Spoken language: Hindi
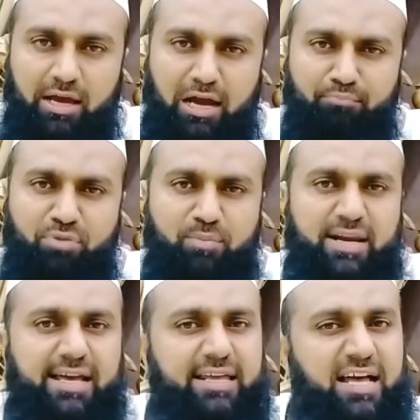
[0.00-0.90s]
हम भी
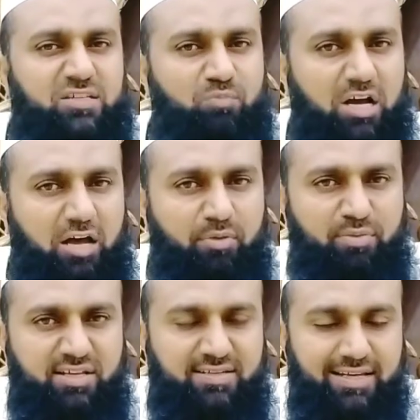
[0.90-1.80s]
बरह रास्त मकाम
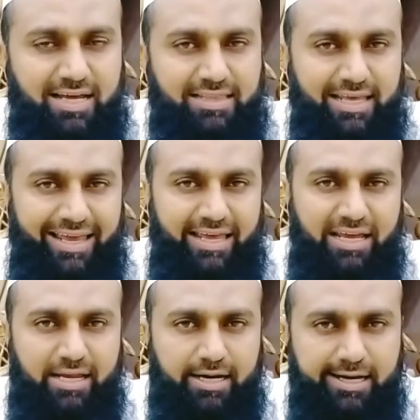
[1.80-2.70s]
बदर से लाते हैं
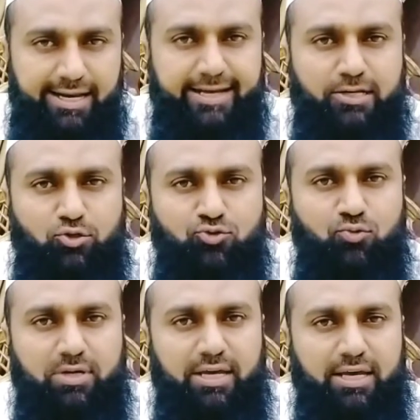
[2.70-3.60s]
लेकिन
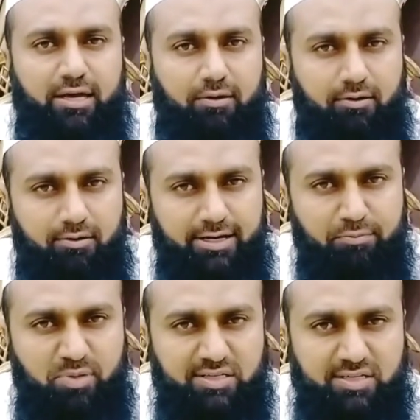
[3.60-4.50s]
चूँकि रोगन
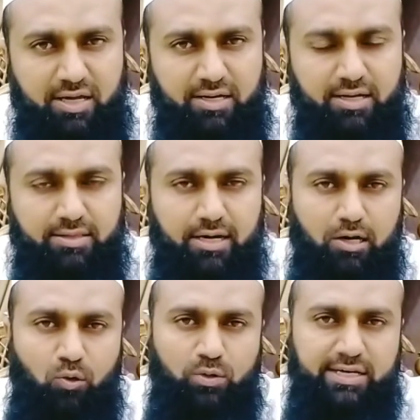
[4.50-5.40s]
बलसान का
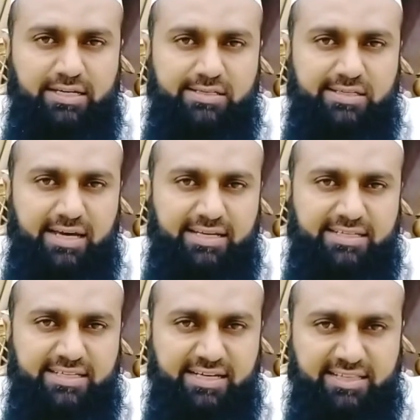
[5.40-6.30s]
ताल्लुक इंसानी
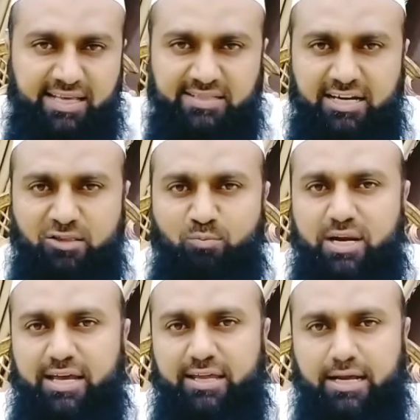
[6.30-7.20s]
सेहत के साथ
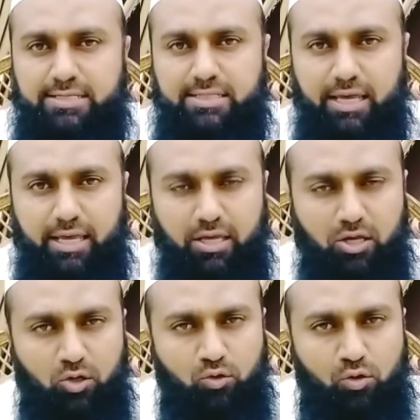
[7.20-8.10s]
बरह रास्त है
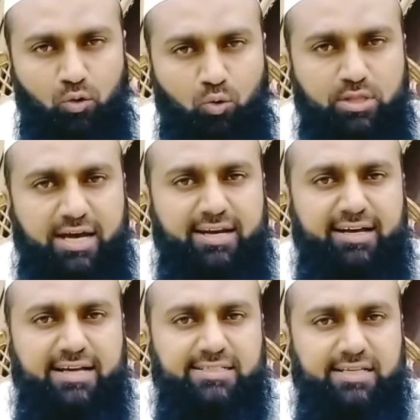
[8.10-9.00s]
क्योंकि खुदा न
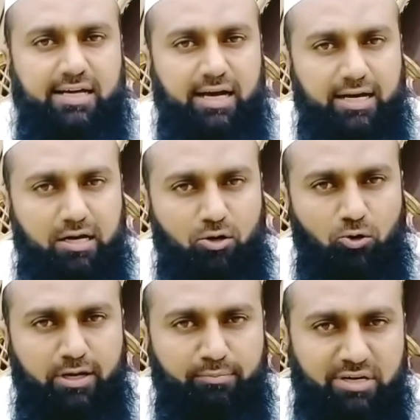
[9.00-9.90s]
खास्ता अगर
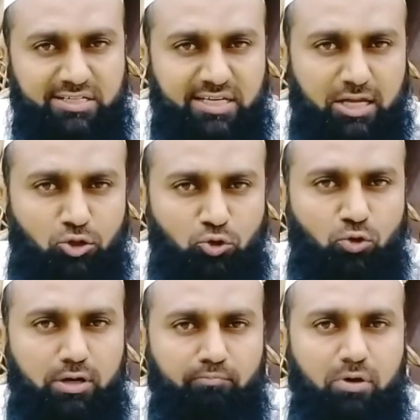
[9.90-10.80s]
रोगन बलसान
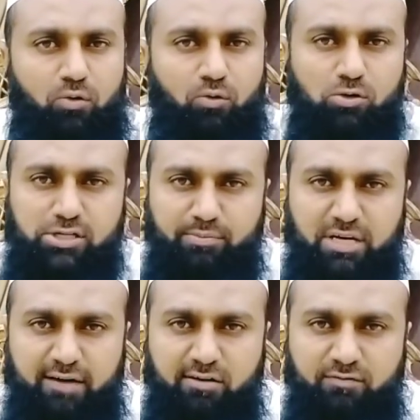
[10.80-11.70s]
दो नंबर हो या
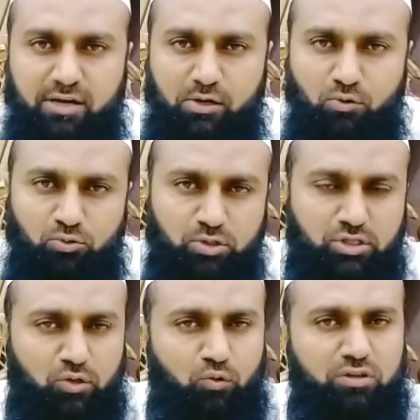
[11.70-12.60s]
मिलावट वाला हो तो
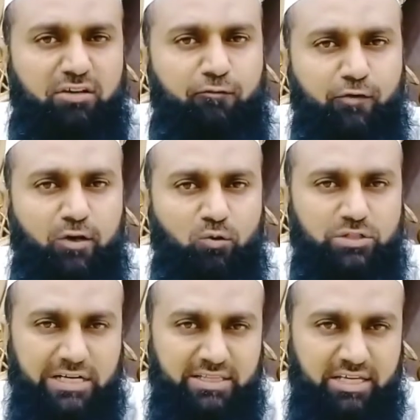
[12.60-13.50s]
इससे गुर्दे फेल हो
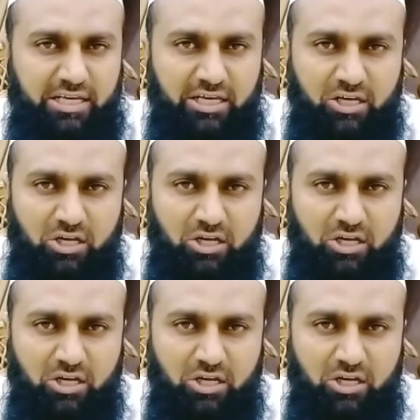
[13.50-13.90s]
जाते हैं